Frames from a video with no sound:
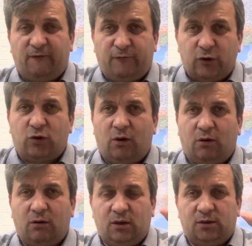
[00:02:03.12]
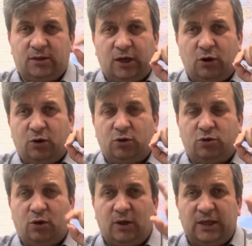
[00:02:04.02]
FETÖ, terör
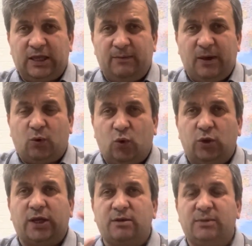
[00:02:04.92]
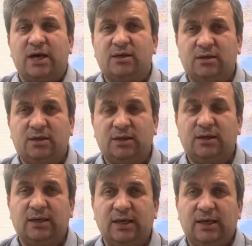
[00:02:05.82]
örgütü gibi kullanımlar
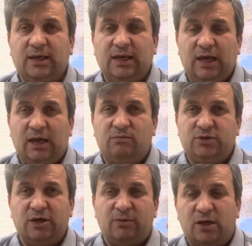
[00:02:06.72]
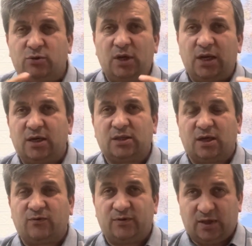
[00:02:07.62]
hem cemaat üyeleri
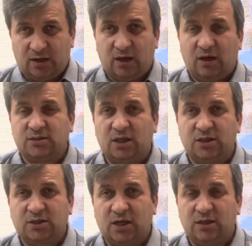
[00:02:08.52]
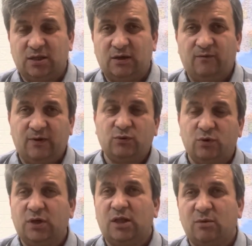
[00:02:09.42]
tarafından ağız alışkanlığı ve
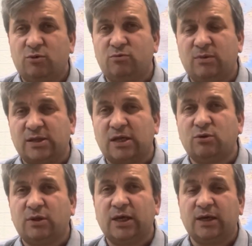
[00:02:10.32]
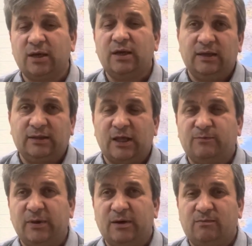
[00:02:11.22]
Türkiye'de bulunmadan dolayı
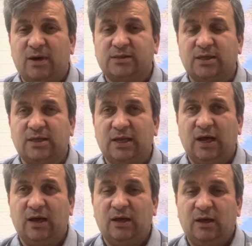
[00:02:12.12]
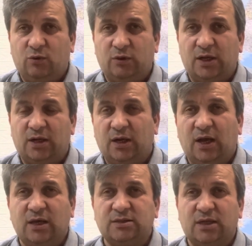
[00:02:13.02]
tedbir maksadıyla kullanılan
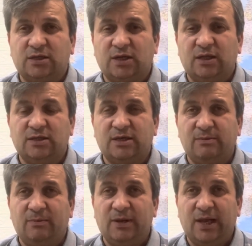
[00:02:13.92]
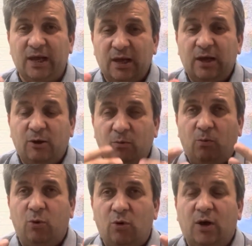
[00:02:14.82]
ağız alışkanlığı sebebiyle
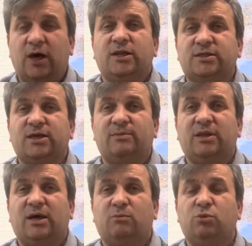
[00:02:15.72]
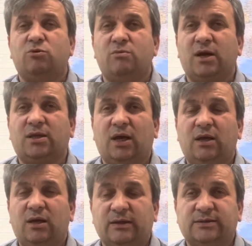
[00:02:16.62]
bu kanıksamalar bulunmakta.
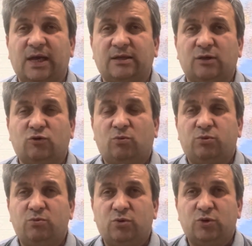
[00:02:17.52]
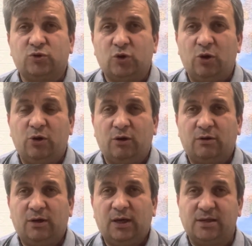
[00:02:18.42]
Zaten toplum bunu söylüyor.
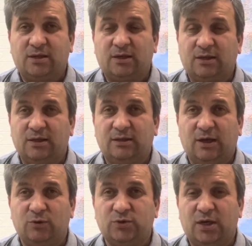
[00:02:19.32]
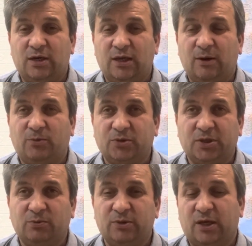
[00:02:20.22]
40 yılda üzerine
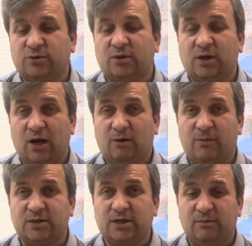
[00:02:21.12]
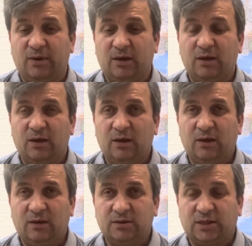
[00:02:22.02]
yapıştı bundan sonra kalkmaz gibi
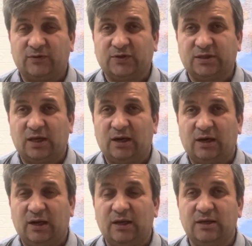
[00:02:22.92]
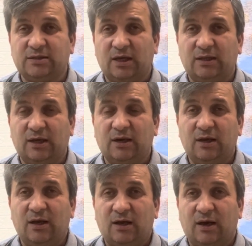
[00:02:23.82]
safsatalarla insanlar
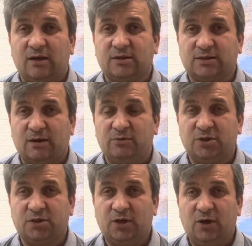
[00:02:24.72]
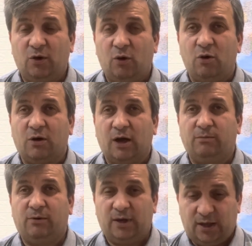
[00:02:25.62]
kanıksamış ön
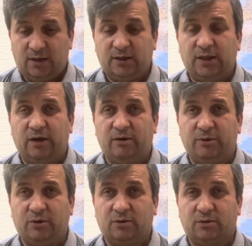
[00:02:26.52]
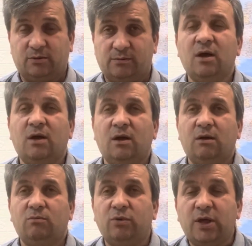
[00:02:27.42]
kabulle devam ediyor.
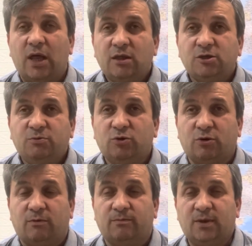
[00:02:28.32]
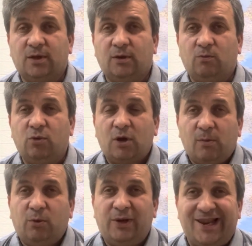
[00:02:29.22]
Bu yanlış bir durum. Bu
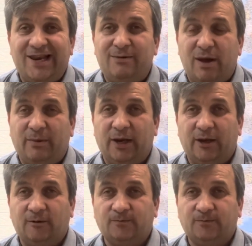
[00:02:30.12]
kabullenilmemeli.